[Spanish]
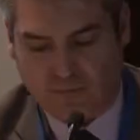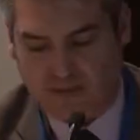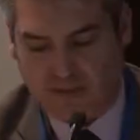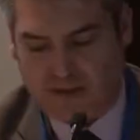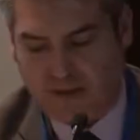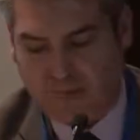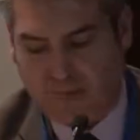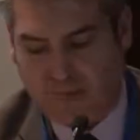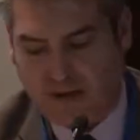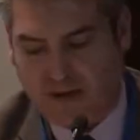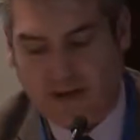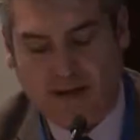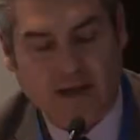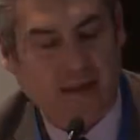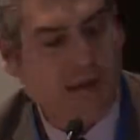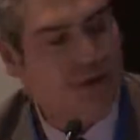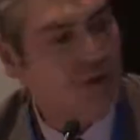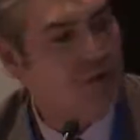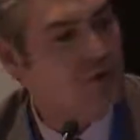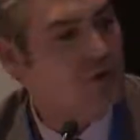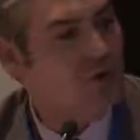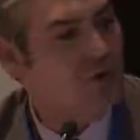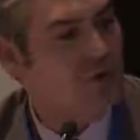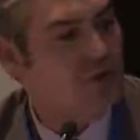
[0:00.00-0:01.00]
Bien, para cada
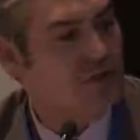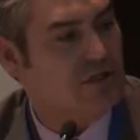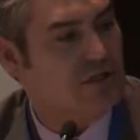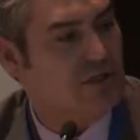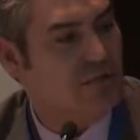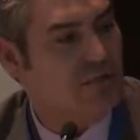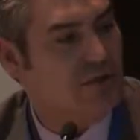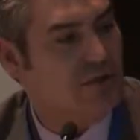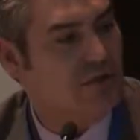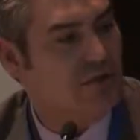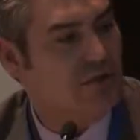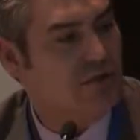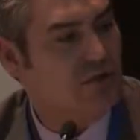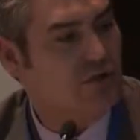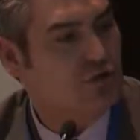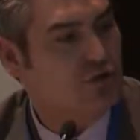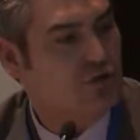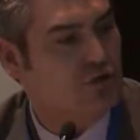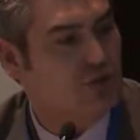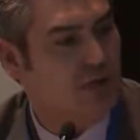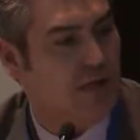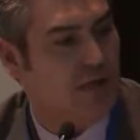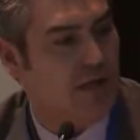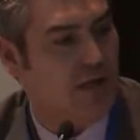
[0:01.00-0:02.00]
uno de los
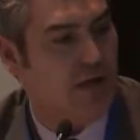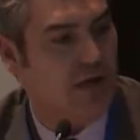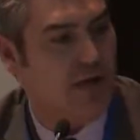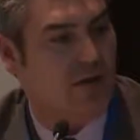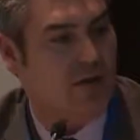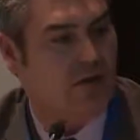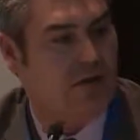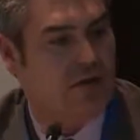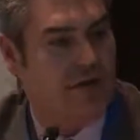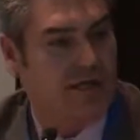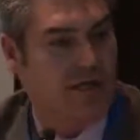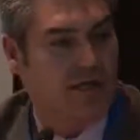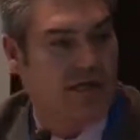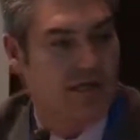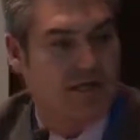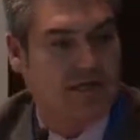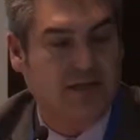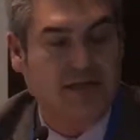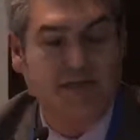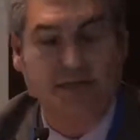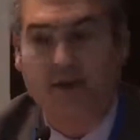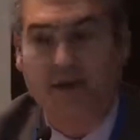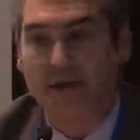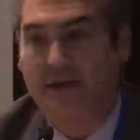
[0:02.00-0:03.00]
segmentos en los que
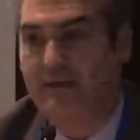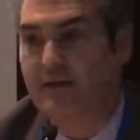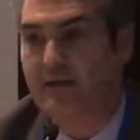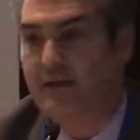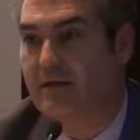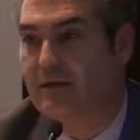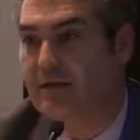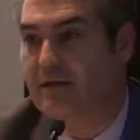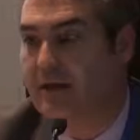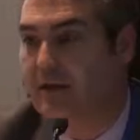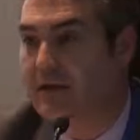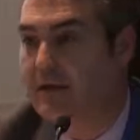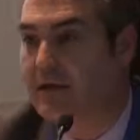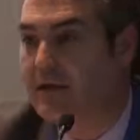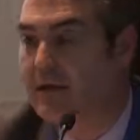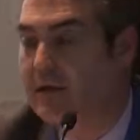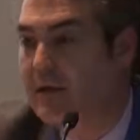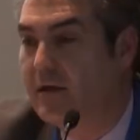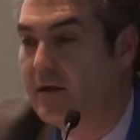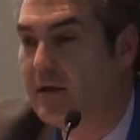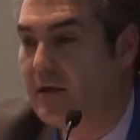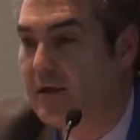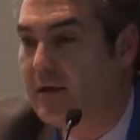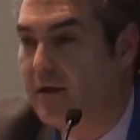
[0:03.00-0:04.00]
Schneider Electric tiene,
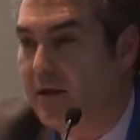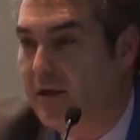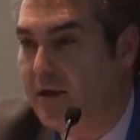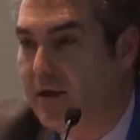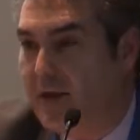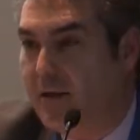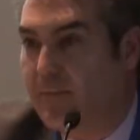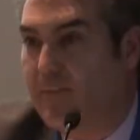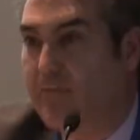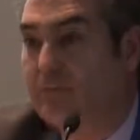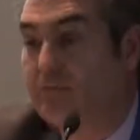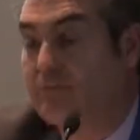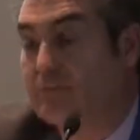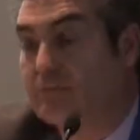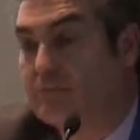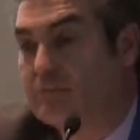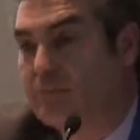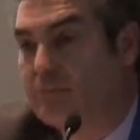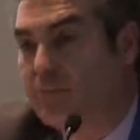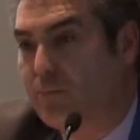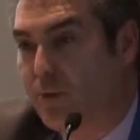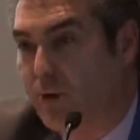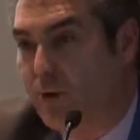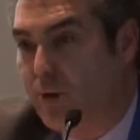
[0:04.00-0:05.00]
eh,
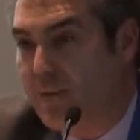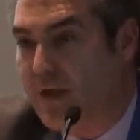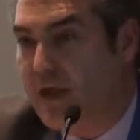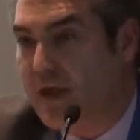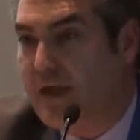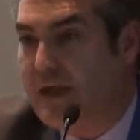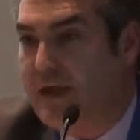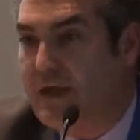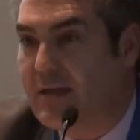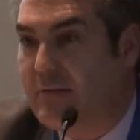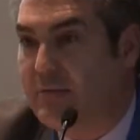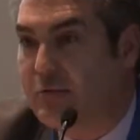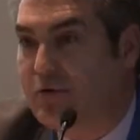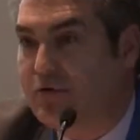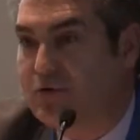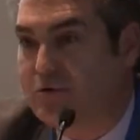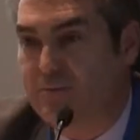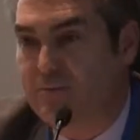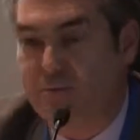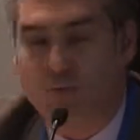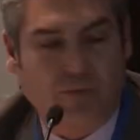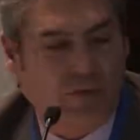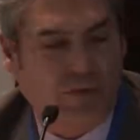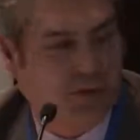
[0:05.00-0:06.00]
provee equipos,
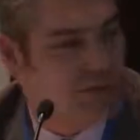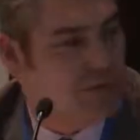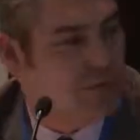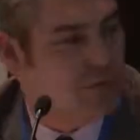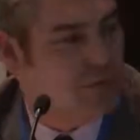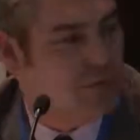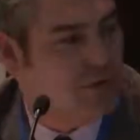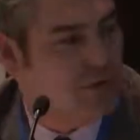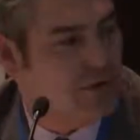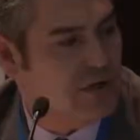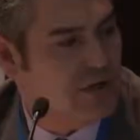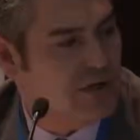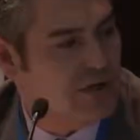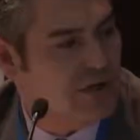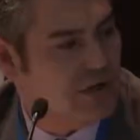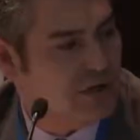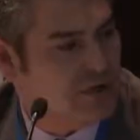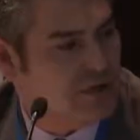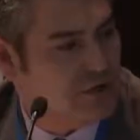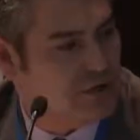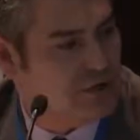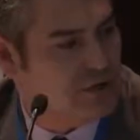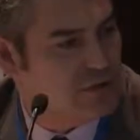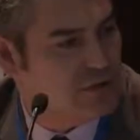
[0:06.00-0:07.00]
provee soluciones, que
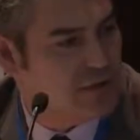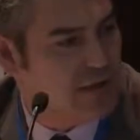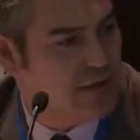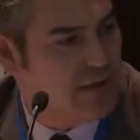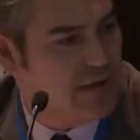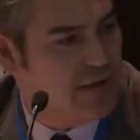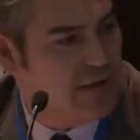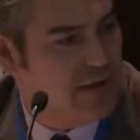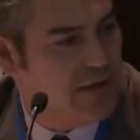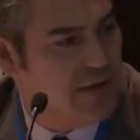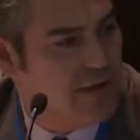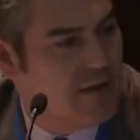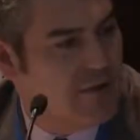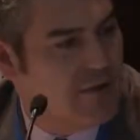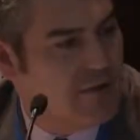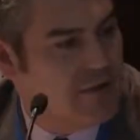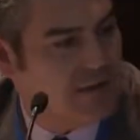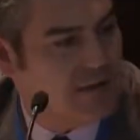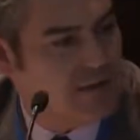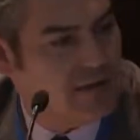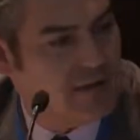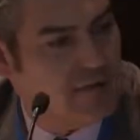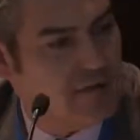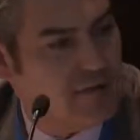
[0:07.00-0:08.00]
son los que
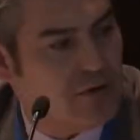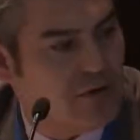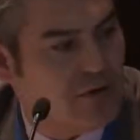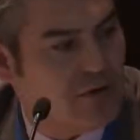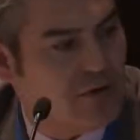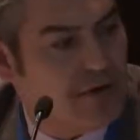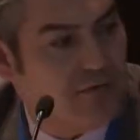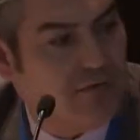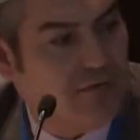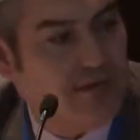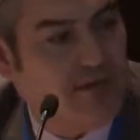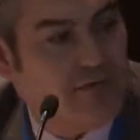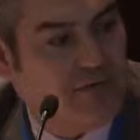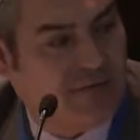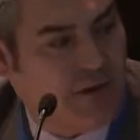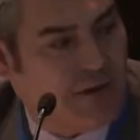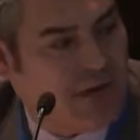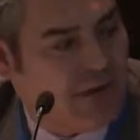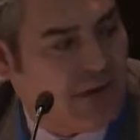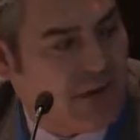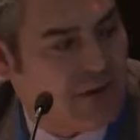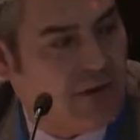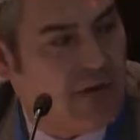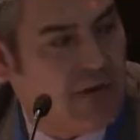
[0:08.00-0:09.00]
pretendemos
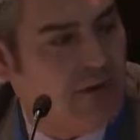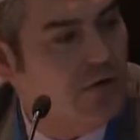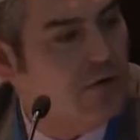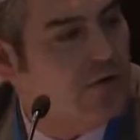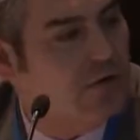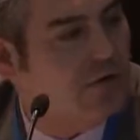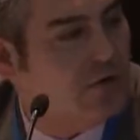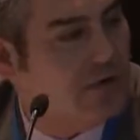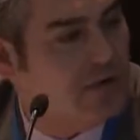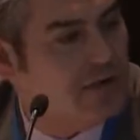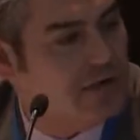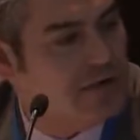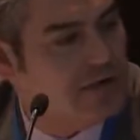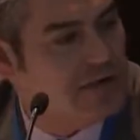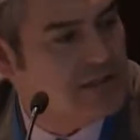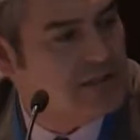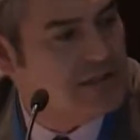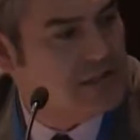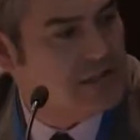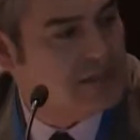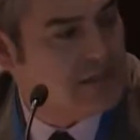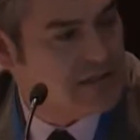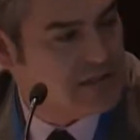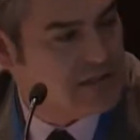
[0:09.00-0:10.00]
reflejar abajo, eh,
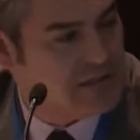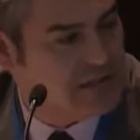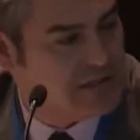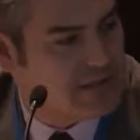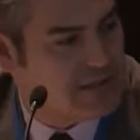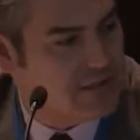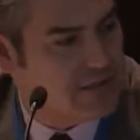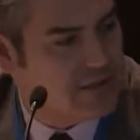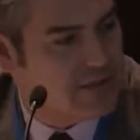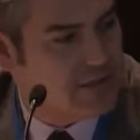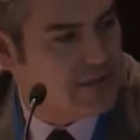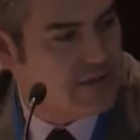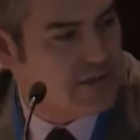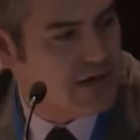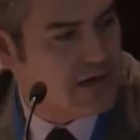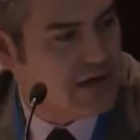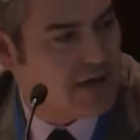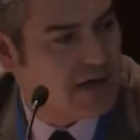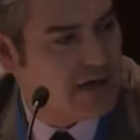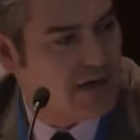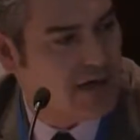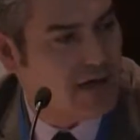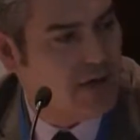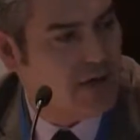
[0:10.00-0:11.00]
sistemas de distribución de
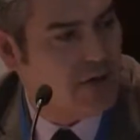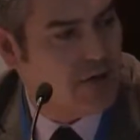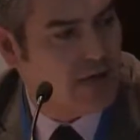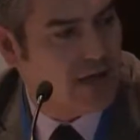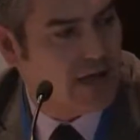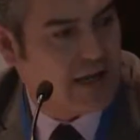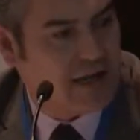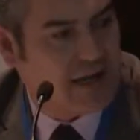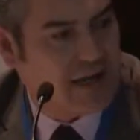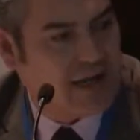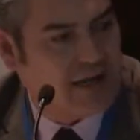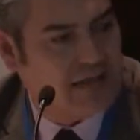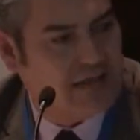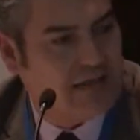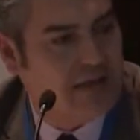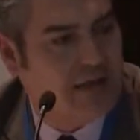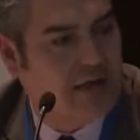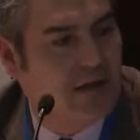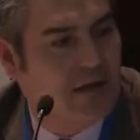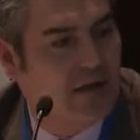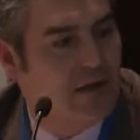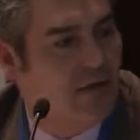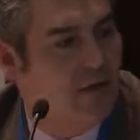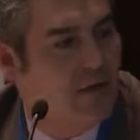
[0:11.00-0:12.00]
energía, oil and gas,
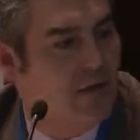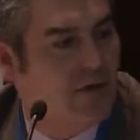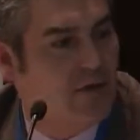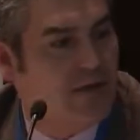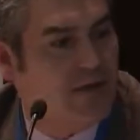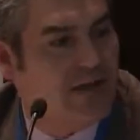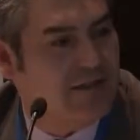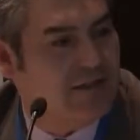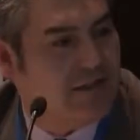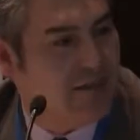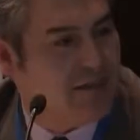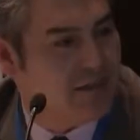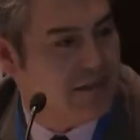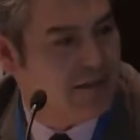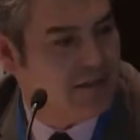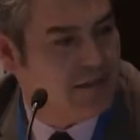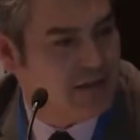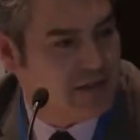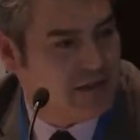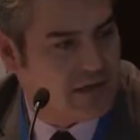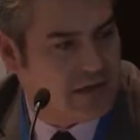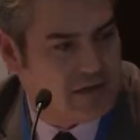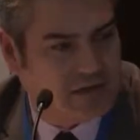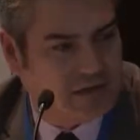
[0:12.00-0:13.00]
o data
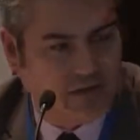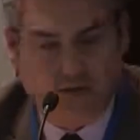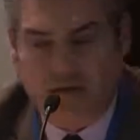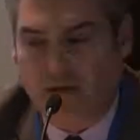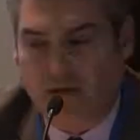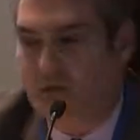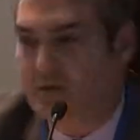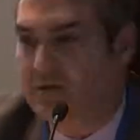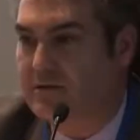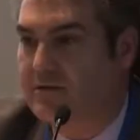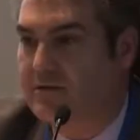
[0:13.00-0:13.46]
centers y,